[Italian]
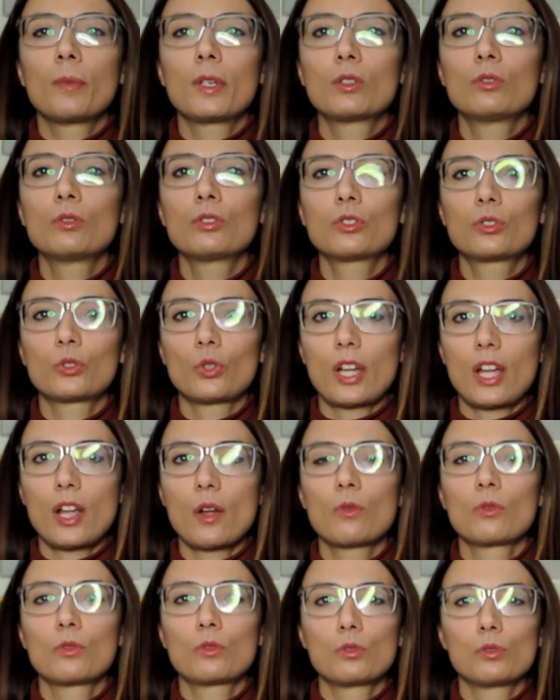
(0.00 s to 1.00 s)
Come gusto
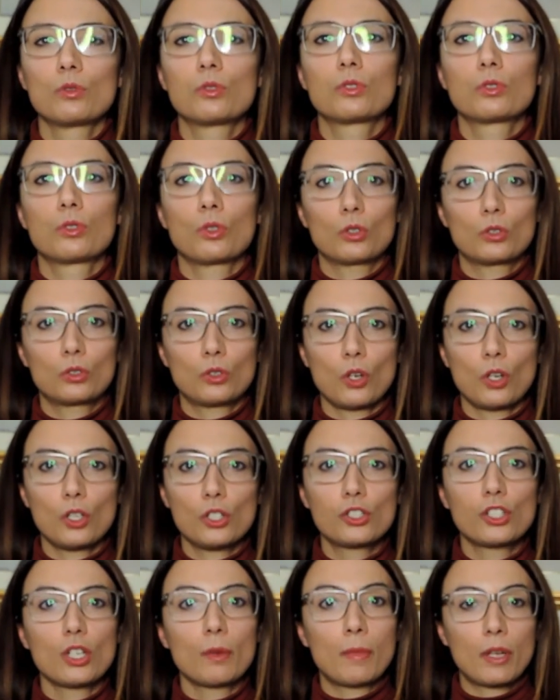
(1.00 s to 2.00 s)
è un gusto
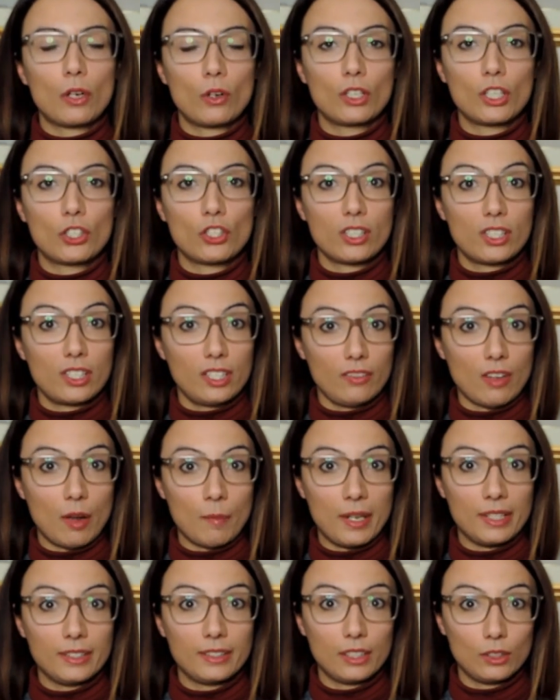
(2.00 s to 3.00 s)
dolce ma non
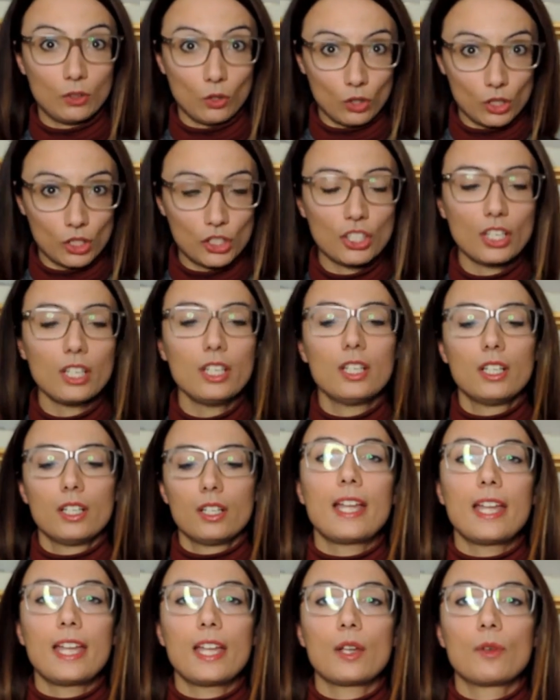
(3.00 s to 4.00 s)
eccessivamente dolce
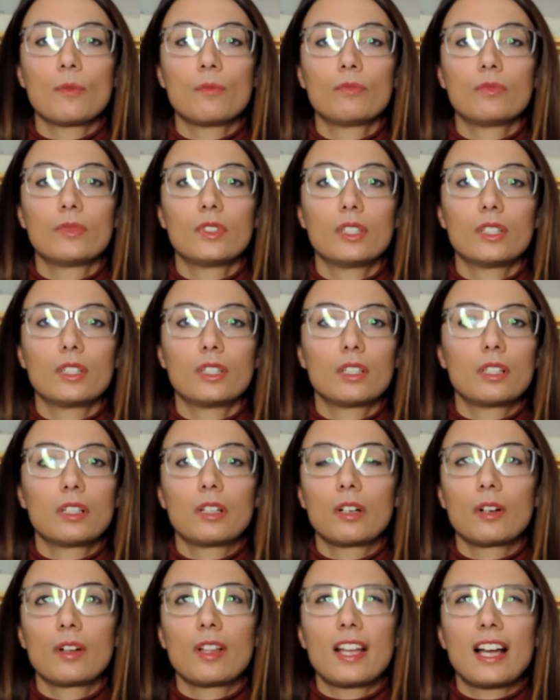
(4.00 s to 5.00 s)
e mh,
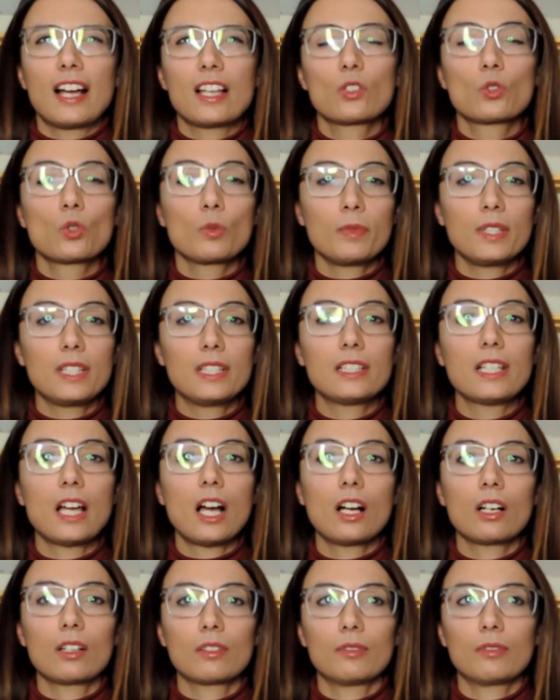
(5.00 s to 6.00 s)
mm,
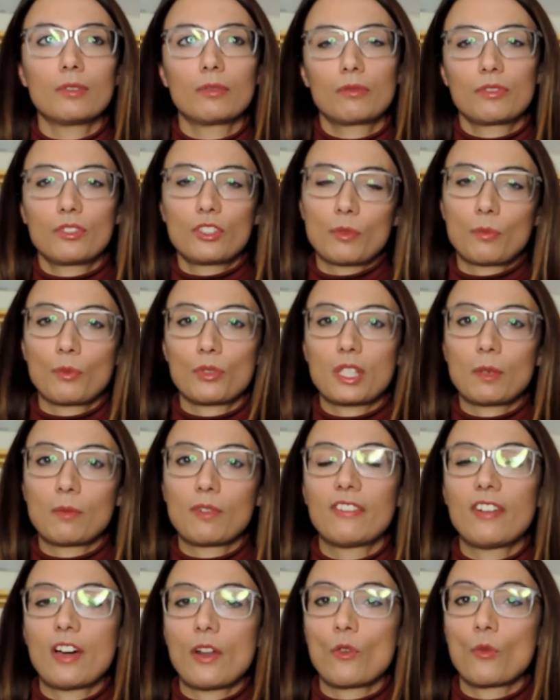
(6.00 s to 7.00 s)
assomiglia, se
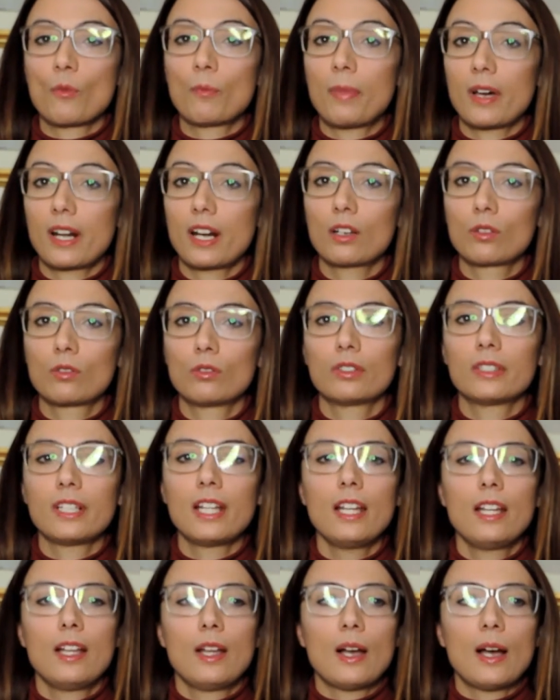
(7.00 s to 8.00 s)
possiamo fare un
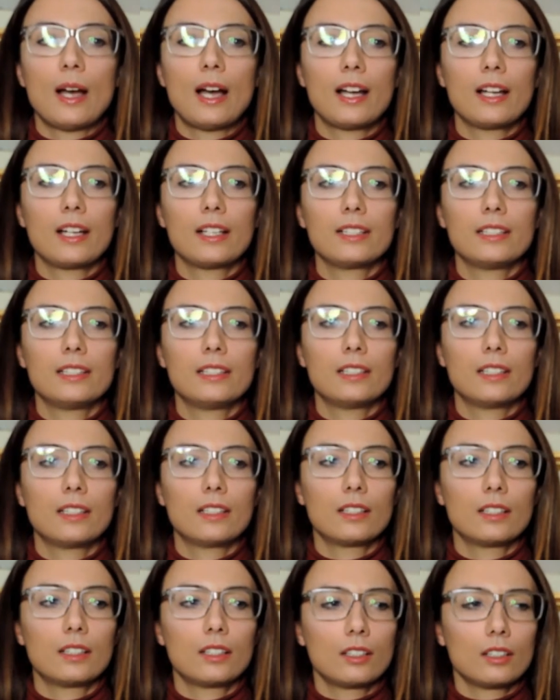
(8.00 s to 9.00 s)
paragone,
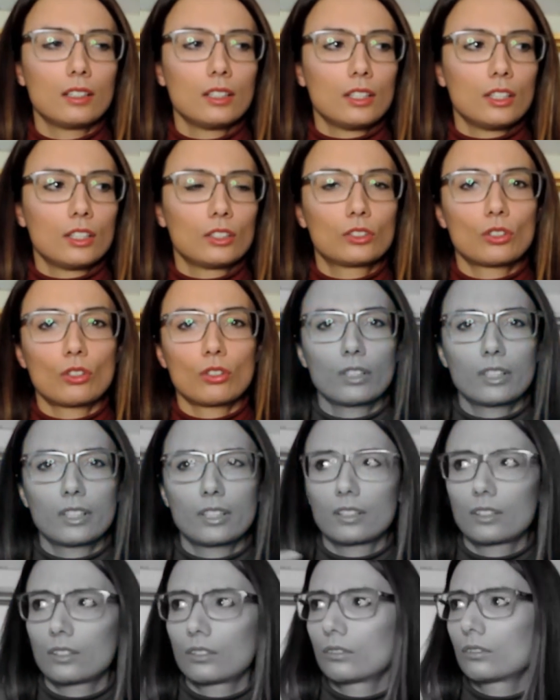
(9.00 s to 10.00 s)
al eh,
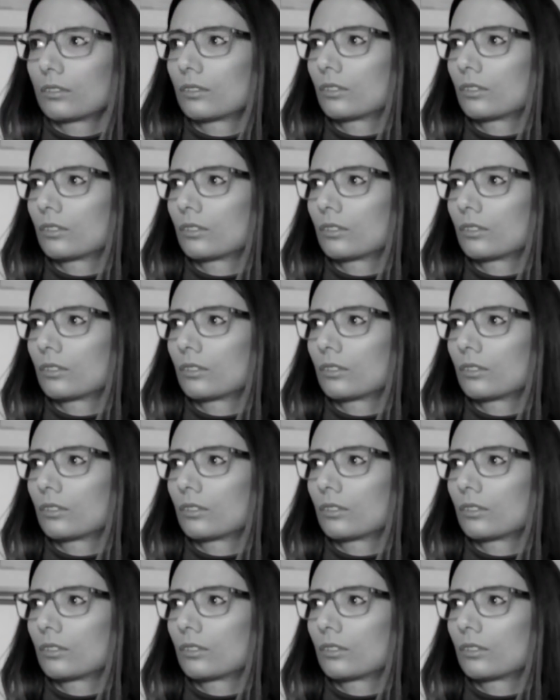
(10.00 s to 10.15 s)
tron